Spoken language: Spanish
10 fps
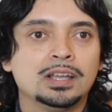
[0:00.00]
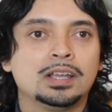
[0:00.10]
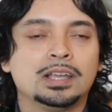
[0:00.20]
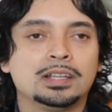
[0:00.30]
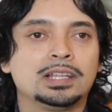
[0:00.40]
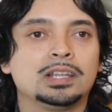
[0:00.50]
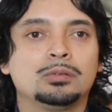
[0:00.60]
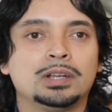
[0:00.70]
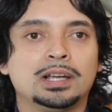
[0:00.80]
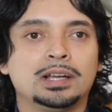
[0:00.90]
eh, tiene
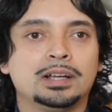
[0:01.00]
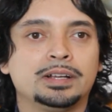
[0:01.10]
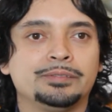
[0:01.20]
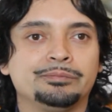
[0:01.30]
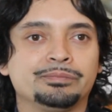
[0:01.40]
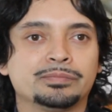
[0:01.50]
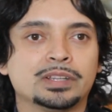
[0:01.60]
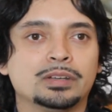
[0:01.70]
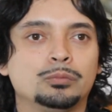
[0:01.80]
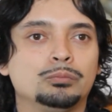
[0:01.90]

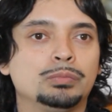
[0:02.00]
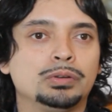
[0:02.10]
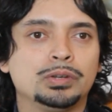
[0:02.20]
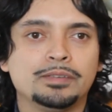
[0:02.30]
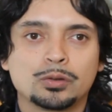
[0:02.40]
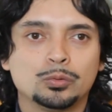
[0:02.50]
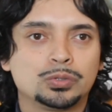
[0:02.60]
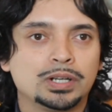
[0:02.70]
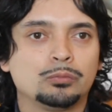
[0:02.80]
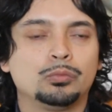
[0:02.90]
eh, un nivel
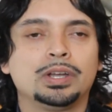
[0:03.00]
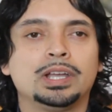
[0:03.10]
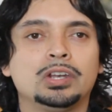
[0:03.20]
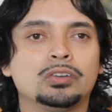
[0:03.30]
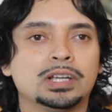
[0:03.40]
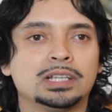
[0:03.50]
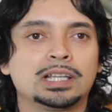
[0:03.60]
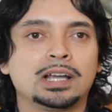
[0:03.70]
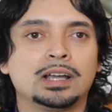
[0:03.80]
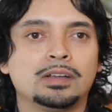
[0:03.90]
cultural bueno, que
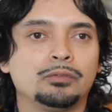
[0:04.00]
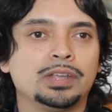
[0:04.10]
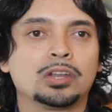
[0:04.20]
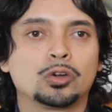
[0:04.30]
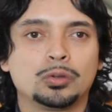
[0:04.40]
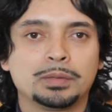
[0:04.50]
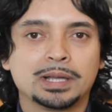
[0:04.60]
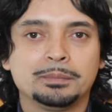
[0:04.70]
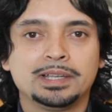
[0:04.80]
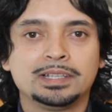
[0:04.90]
está bien
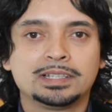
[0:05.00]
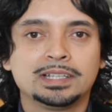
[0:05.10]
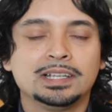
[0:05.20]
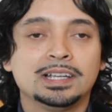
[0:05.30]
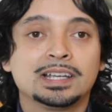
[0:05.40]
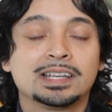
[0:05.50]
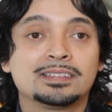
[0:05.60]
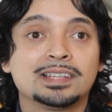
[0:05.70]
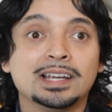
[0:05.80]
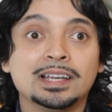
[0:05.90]
económicamente.
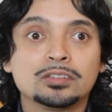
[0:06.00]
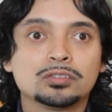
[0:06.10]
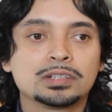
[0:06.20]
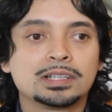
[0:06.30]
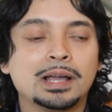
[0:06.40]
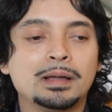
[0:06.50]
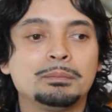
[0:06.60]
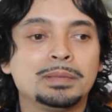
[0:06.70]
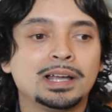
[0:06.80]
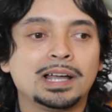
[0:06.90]
Quizás eso
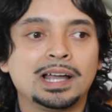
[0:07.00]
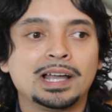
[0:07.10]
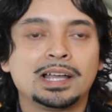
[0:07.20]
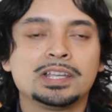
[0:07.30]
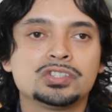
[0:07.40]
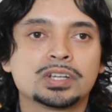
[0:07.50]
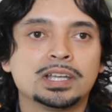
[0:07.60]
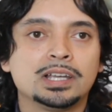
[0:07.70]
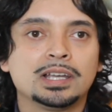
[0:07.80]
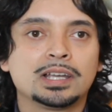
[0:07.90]
ha, hecho
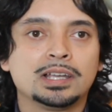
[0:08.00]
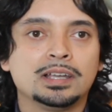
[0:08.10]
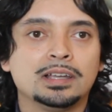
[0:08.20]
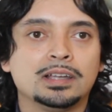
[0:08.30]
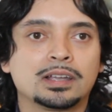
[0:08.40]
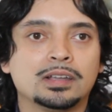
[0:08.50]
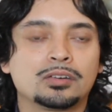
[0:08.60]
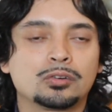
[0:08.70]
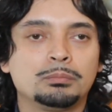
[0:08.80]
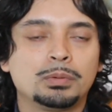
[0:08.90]
que,
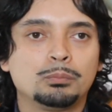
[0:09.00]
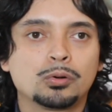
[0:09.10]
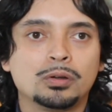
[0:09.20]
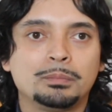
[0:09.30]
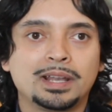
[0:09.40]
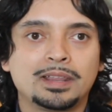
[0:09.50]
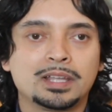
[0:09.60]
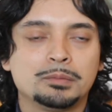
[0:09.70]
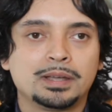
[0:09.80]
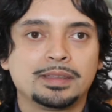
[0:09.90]
rompa un poco el
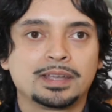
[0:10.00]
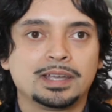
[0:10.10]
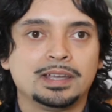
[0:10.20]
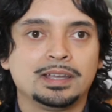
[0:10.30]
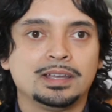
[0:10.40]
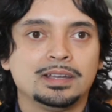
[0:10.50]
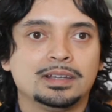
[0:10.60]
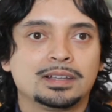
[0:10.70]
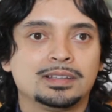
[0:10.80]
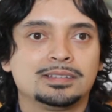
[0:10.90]
paradigma de
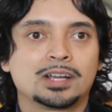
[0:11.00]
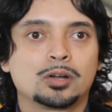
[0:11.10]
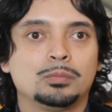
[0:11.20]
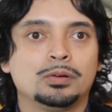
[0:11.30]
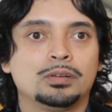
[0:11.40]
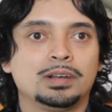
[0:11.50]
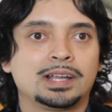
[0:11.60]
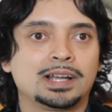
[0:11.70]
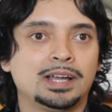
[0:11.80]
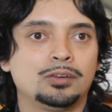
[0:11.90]
que sea como
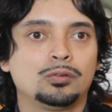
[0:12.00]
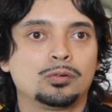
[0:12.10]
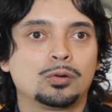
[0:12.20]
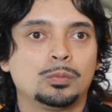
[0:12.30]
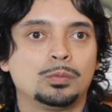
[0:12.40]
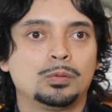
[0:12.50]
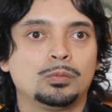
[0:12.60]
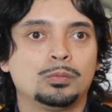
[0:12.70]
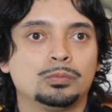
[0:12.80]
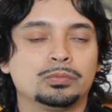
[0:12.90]
lejano o
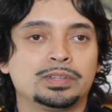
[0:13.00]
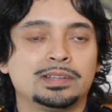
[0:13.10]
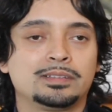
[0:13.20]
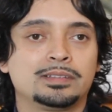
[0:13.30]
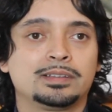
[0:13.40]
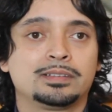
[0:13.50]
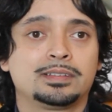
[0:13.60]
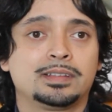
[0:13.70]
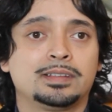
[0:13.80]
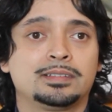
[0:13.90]
como se
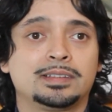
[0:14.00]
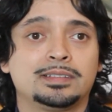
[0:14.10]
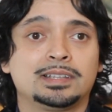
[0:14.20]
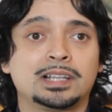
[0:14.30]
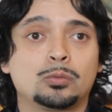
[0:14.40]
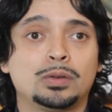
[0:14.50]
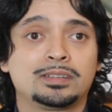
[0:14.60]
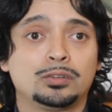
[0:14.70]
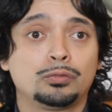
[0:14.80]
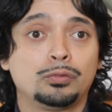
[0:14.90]
sienta alguna
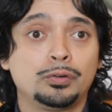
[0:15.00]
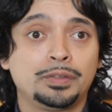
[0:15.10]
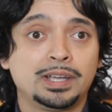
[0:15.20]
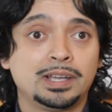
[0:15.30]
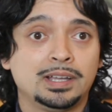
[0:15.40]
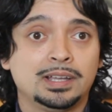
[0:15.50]
xenofobia